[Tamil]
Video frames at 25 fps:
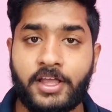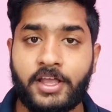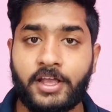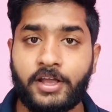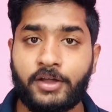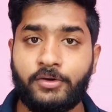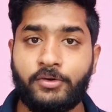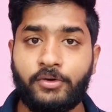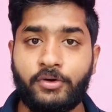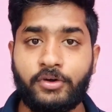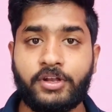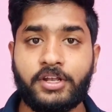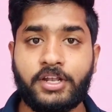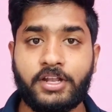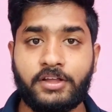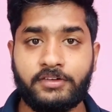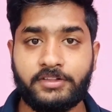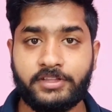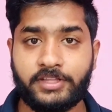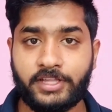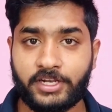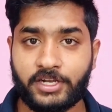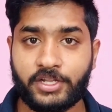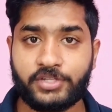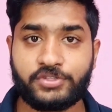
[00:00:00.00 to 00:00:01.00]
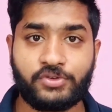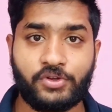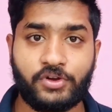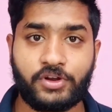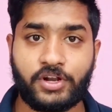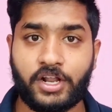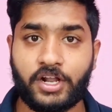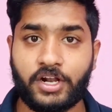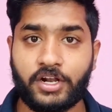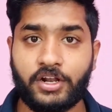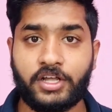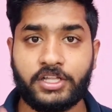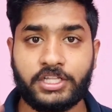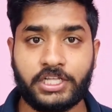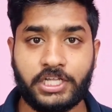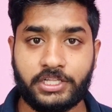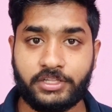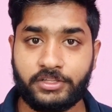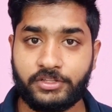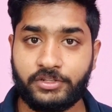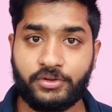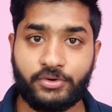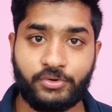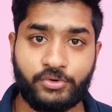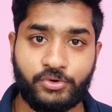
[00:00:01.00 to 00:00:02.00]
கோர்ட்டில் வந்து என்ன சொல்கிறாங்களோ அதாவது
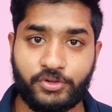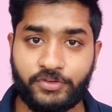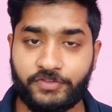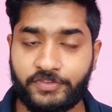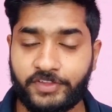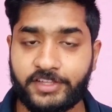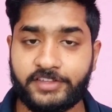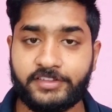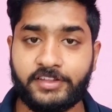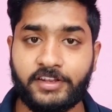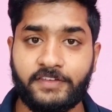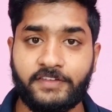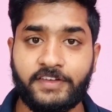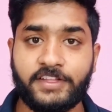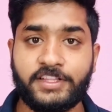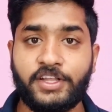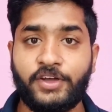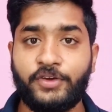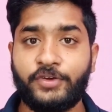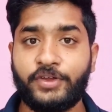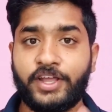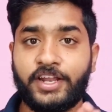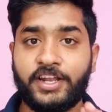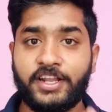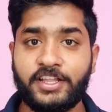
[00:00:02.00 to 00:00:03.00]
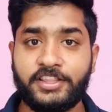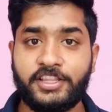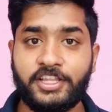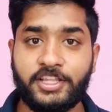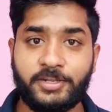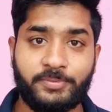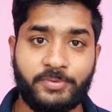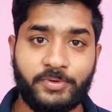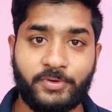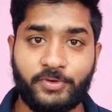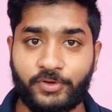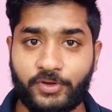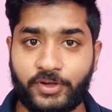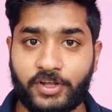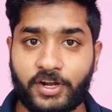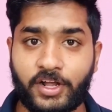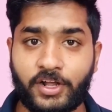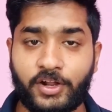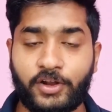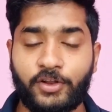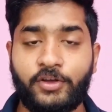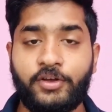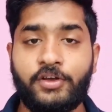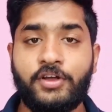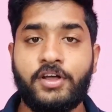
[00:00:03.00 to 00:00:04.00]
இன்னும் டூ வீக்ஸில் வந்து அவங்க என்ன தீர்ப்பு
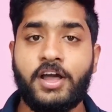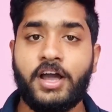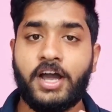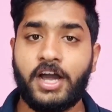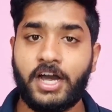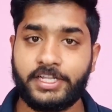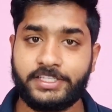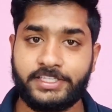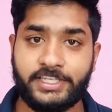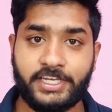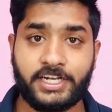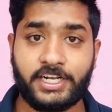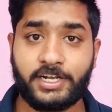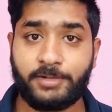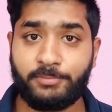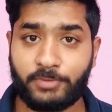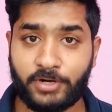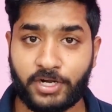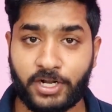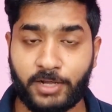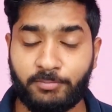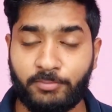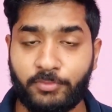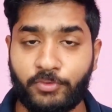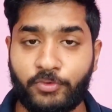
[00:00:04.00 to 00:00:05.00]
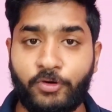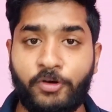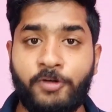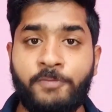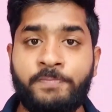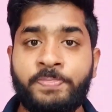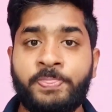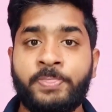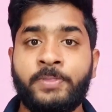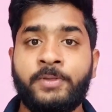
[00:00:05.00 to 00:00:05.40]
கொடுக்குறாங்களோ அதையே நம்ம நம்புவோம்